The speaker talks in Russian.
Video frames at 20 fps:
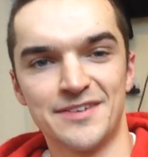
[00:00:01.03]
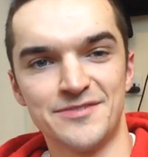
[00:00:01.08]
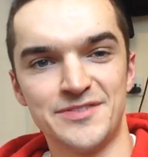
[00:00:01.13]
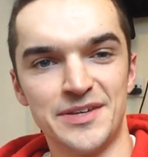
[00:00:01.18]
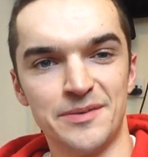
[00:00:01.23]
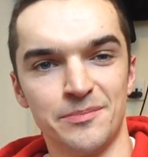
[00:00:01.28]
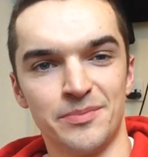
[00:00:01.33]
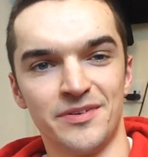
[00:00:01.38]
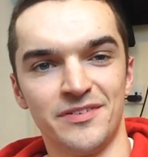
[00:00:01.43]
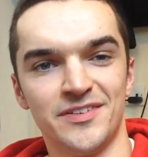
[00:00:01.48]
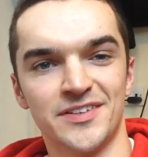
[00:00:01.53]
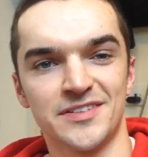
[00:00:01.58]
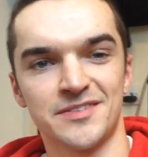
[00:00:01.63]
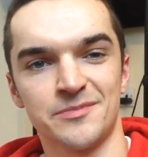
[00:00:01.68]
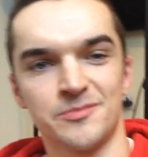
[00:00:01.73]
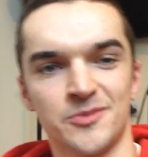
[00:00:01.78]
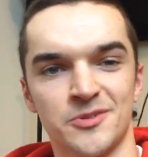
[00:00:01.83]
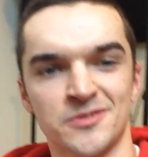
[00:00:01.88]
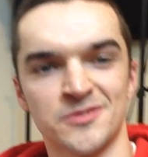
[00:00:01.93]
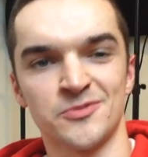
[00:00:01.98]
Всем привет,
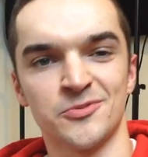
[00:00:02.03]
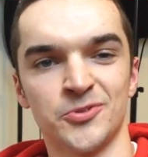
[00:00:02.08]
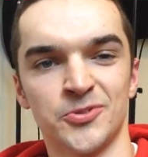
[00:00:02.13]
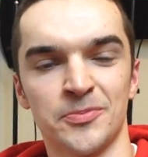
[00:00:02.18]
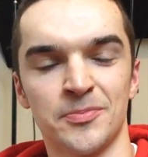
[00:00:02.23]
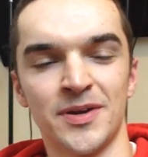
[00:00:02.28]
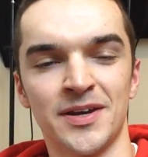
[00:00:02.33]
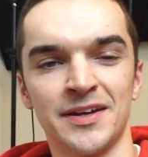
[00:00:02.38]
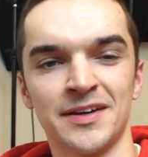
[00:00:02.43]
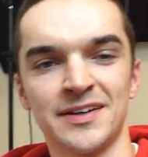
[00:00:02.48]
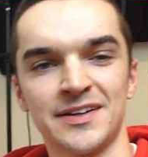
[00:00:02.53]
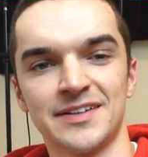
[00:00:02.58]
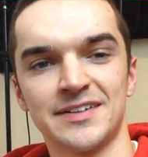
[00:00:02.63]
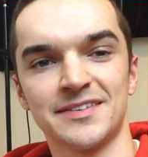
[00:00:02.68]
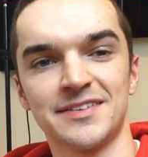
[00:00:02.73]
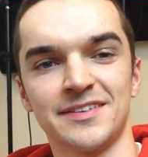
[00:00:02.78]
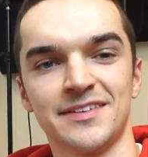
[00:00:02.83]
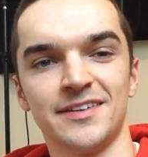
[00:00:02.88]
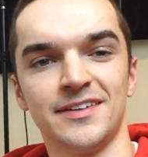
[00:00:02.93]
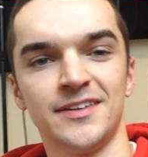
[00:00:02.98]
меня зовут
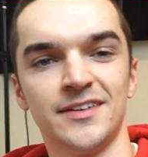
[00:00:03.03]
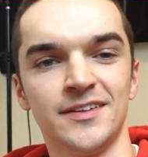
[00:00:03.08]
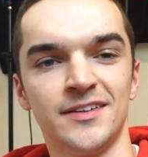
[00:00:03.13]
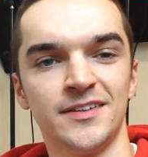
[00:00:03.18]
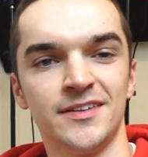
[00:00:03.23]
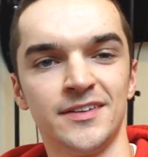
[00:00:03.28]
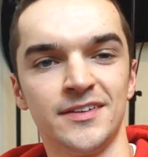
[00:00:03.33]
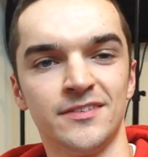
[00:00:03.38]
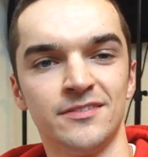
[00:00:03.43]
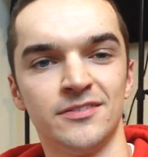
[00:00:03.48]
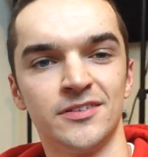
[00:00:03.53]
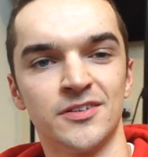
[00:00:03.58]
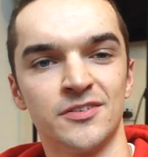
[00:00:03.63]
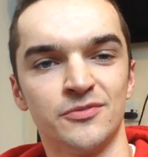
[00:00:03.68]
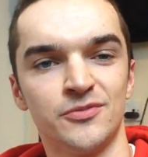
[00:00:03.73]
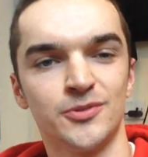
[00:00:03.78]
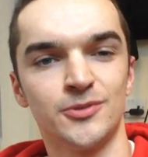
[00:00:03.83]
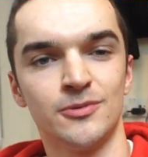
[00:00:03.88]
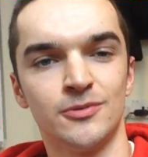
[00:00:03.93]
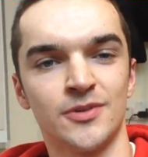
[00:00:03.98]
Малихан, и в
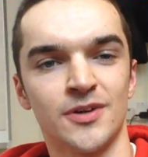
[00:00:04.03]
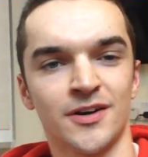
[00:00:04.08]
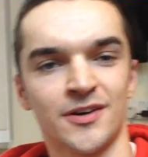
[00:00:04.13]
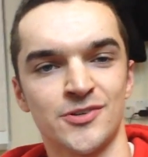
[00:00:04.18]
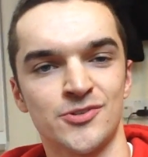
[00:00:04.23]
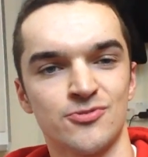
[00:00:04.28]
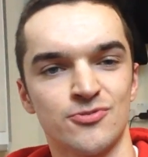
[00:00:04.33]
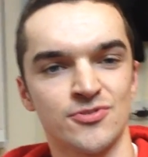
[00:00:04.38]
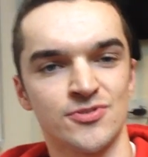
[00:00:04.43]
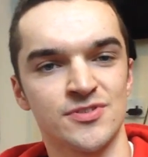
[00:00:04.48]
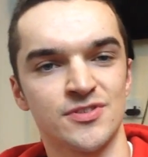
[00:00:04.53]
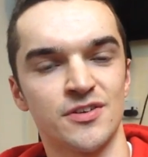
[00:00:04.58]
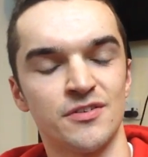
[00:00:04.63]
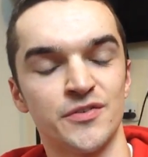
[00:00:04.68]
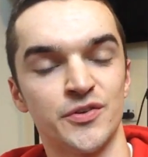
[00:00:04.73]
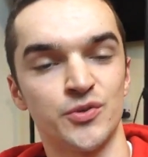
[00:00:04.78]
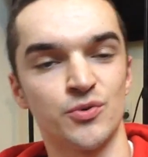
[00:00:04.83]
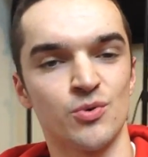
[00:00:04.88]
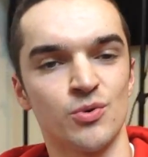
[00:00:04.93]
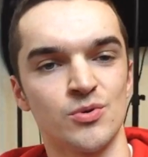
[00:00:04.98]
этом видео я хочу
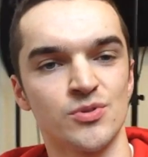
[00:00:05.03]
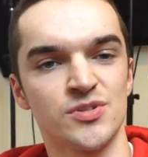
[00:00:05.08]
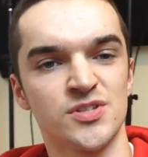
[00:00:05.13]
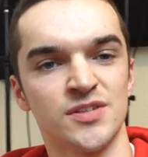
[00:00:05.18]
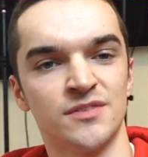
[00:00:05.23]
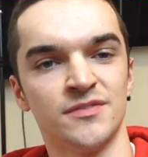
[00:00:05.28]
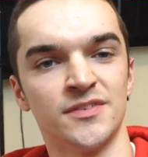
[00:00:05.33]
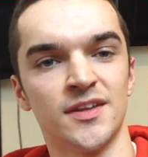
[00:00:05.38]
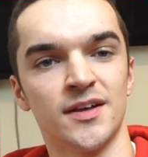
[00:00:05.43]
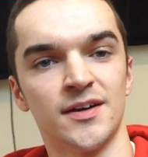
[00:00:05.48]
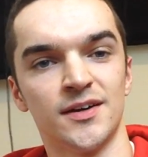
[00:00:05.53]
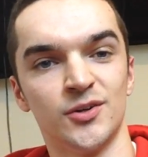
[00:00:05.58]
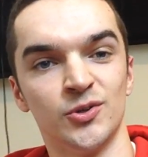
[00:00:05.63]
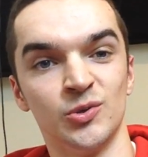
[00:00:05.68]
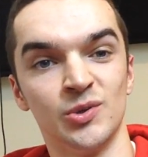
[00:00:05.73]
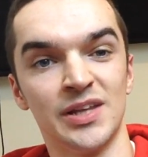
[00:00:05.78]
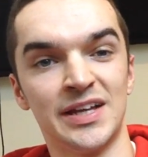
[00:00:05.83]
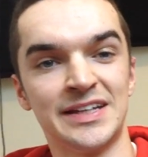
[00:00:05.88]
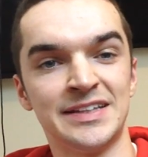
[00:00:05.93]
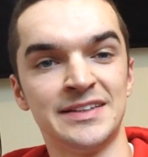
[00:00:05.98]
оставить отзыв на
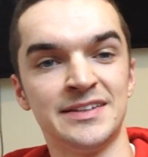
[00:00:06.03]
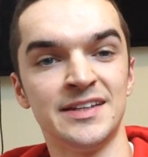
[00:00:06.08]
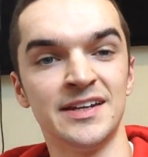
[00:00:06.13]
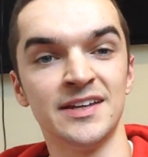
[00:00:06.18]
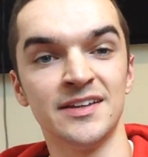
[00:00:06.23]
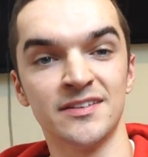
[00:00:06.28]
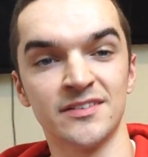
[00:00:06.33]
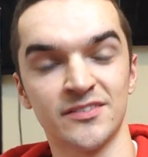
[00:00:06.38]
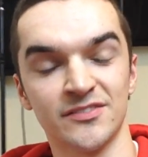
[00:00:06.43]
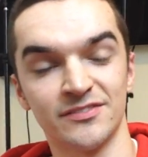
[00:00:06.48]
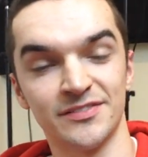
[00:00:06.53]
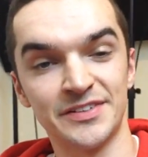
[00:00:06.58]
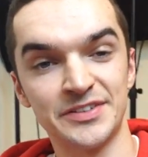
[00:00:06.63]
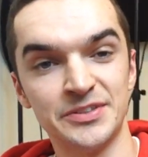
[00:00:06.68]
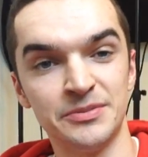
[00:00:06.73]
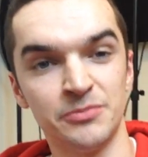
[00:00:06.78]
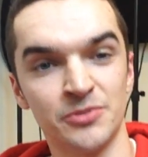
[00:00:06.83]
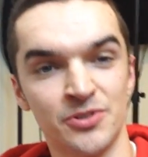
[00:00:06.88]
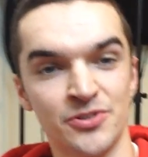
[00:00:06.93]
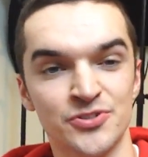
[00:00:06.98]
онлайн-тренинг
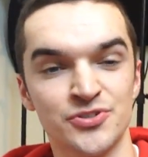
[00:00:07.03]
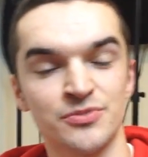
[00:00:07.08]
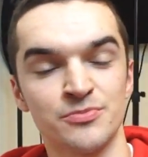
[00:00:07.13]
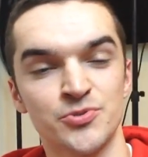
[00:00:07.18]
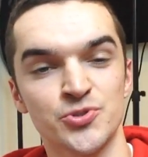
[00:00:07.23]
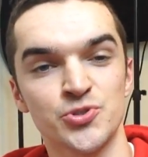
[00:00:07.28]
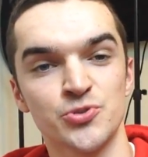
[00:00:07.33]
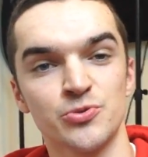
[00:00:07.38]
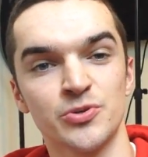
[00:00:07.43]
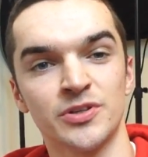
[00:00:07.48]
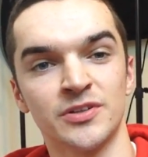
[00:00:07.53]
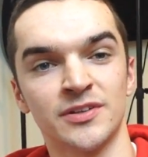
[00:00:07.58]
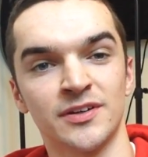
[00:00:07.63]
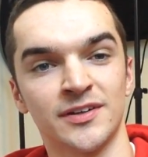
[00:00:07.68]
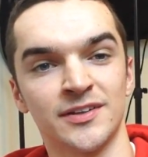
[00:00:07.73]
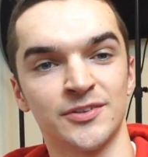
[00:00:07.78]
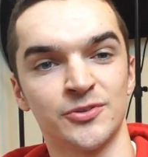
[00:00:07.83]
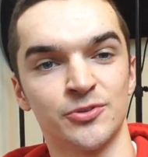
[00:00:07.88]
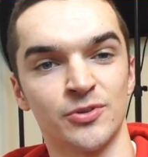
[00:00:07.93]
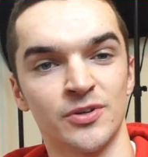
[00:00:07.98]
Владимира Шамшурина,
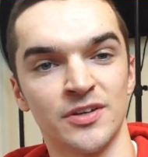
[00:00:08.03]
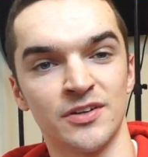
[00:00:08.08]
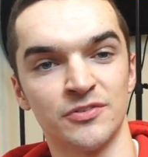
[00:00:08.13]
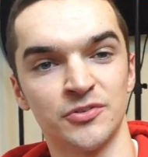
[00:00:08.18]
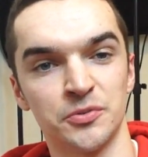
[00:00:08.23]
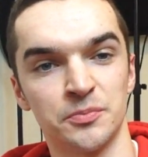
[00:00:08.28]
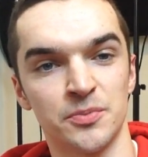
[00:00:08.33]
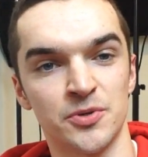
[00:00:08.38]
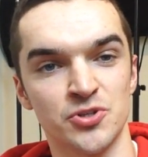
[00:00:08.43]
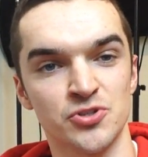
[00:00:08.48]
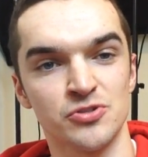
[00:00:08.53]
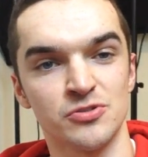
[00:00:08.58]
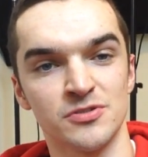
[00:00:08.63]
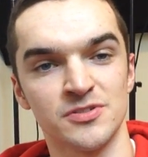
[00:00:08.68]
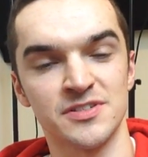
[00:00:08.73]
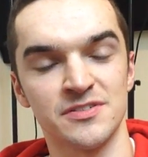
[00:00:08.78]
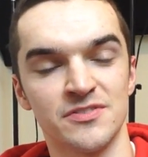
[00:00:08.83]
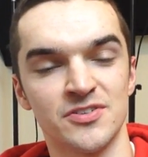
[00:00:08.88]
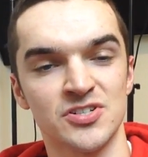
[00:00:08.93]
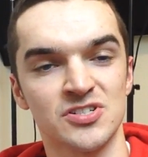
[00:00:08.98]
который я вот прошел
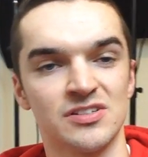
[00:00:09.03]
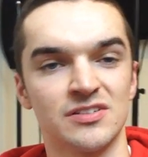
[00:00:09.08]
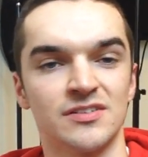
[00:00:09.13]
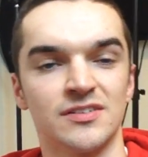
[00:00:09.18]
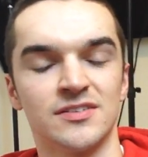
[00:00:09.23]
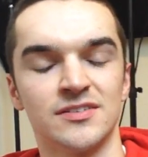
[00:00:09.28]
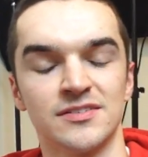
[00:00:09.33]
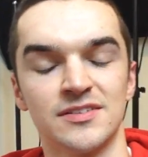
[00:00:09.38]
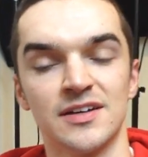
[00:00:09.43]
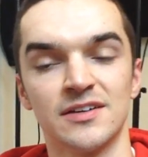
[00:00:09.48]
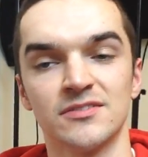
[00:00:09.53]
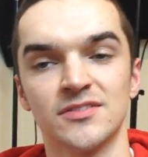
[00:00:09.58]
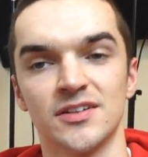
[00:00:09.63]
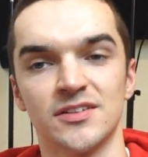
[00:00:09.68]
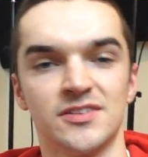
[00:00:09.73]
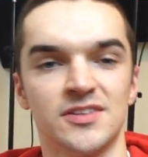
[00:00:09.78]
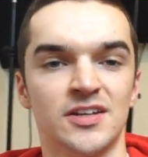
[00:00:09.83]
совершенно недавно.